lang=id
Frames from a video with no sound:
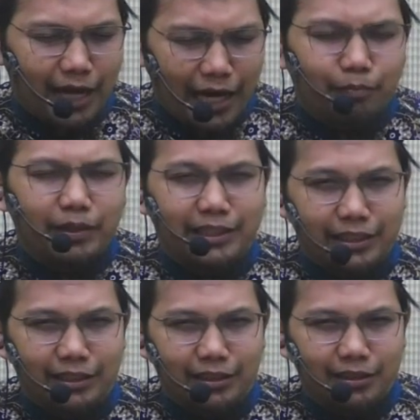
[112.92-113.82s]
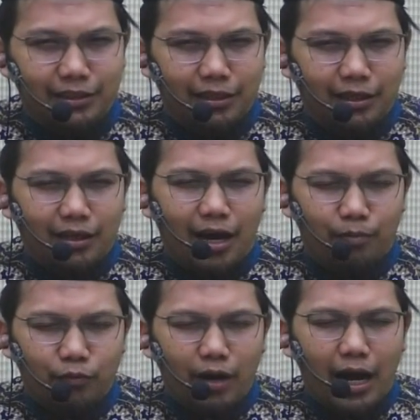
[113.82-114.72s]
Armedi,
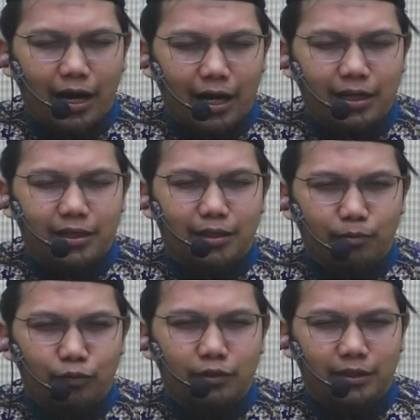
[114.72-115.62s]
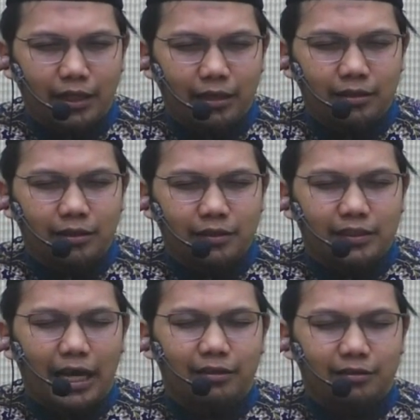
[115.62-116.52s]
kamu akan ketemu dengan
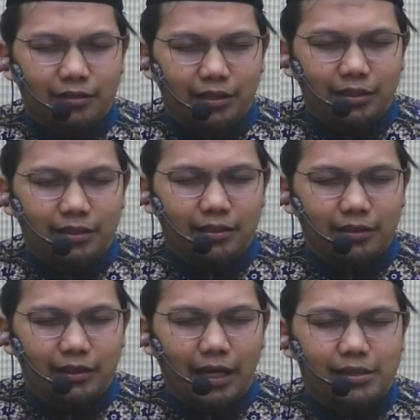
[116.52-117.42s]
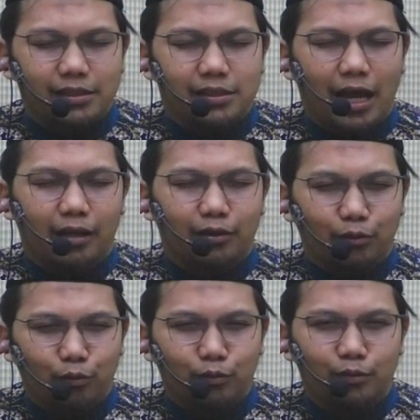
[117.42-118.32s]
santri yang
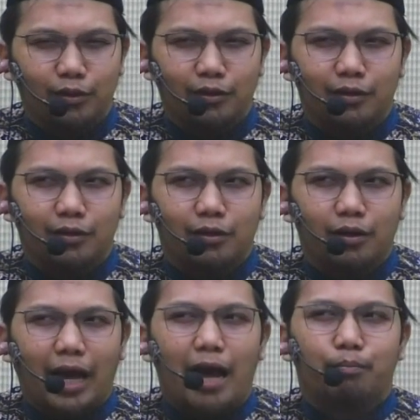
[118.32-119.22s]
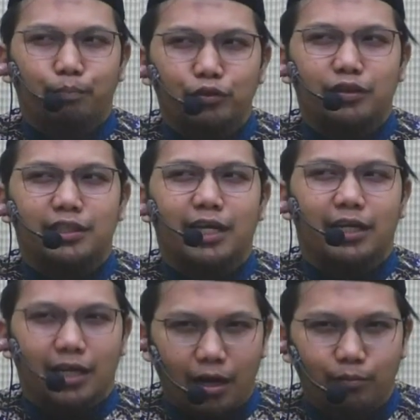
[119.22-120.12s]
satu kampus dengan
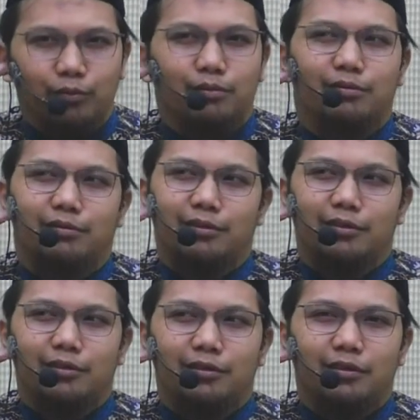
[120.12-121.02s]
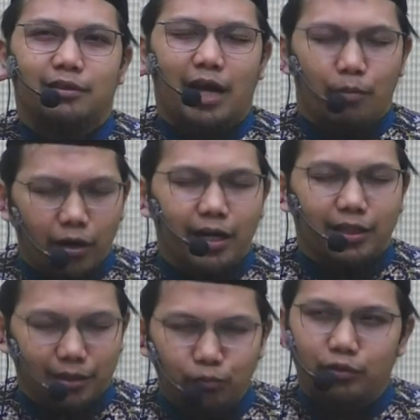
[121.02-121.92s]
kamu. Kamu akan
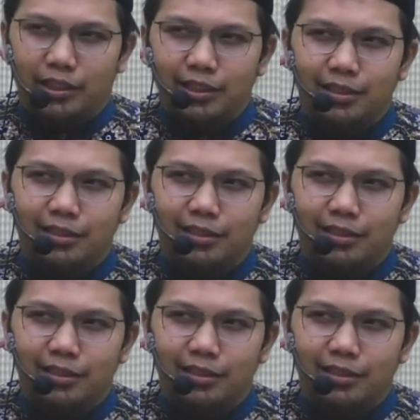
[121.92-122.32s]
ketemu di